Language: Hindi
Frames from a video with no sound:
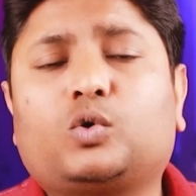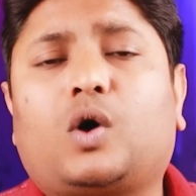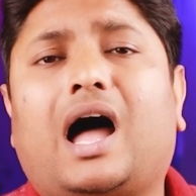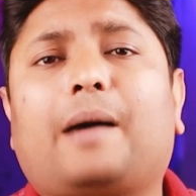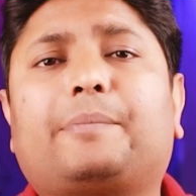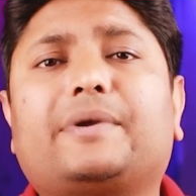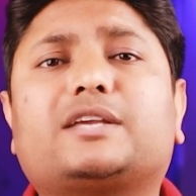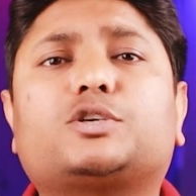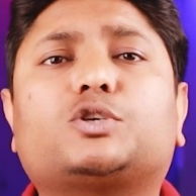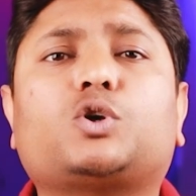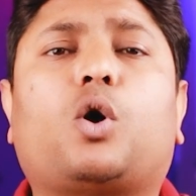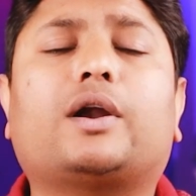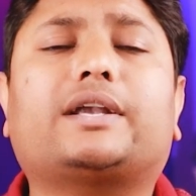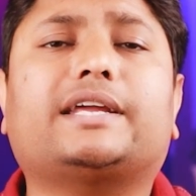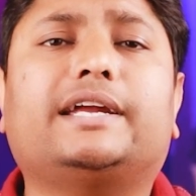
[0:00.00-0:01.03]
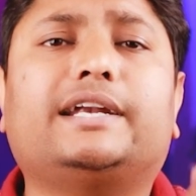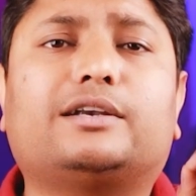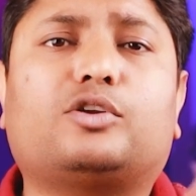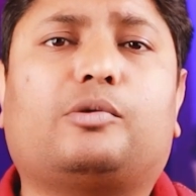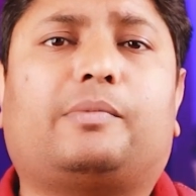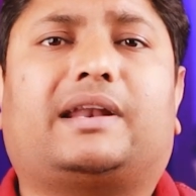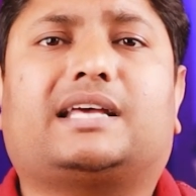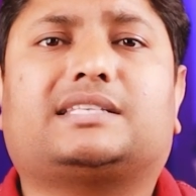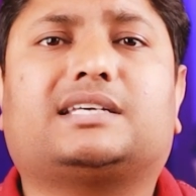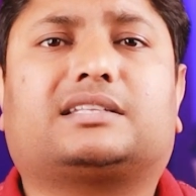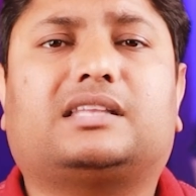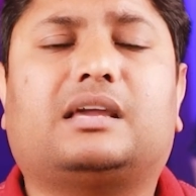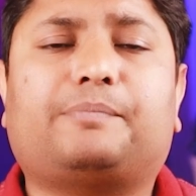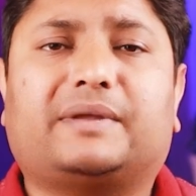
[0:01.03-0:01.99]
तो आप एक शॉर्ट इंट्रो बना
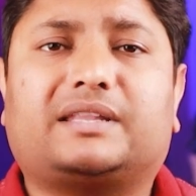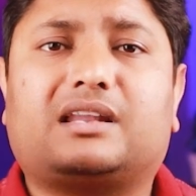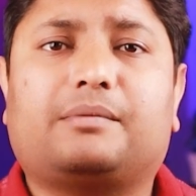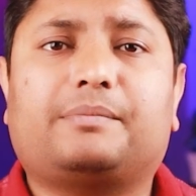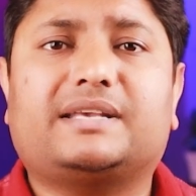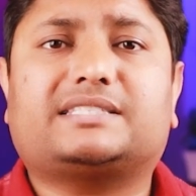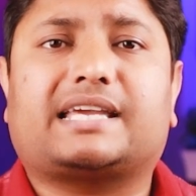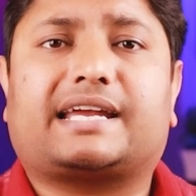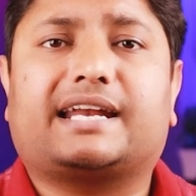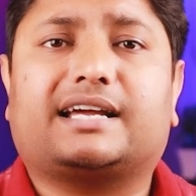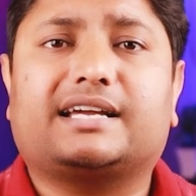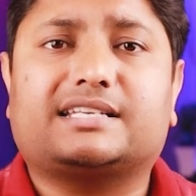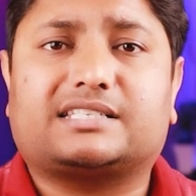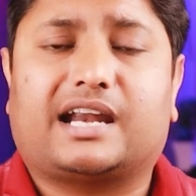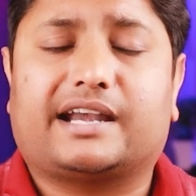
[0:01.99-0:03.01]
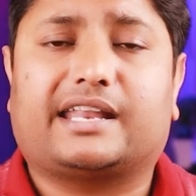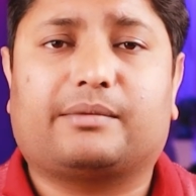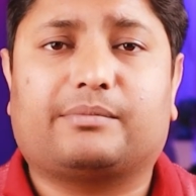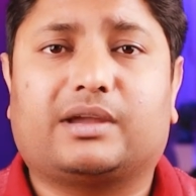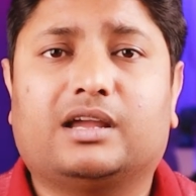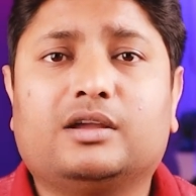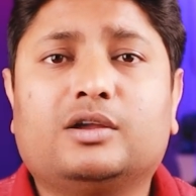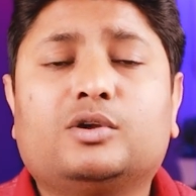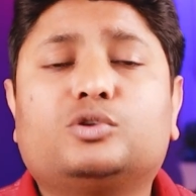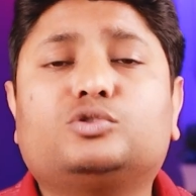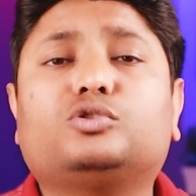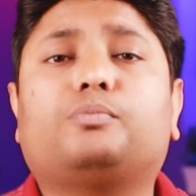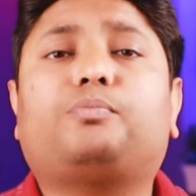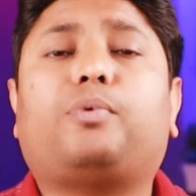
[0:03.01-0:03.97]
सकते हैं पंद्रह बीस सेकंड का स्टार्टिंग में
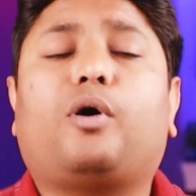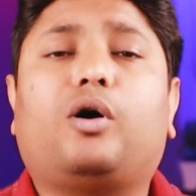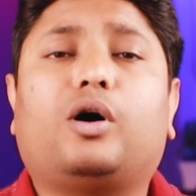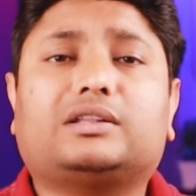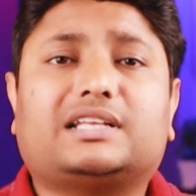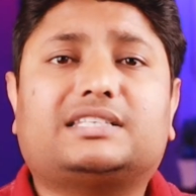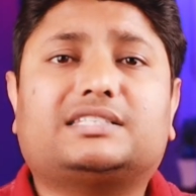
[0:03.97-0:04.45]
जो बहुत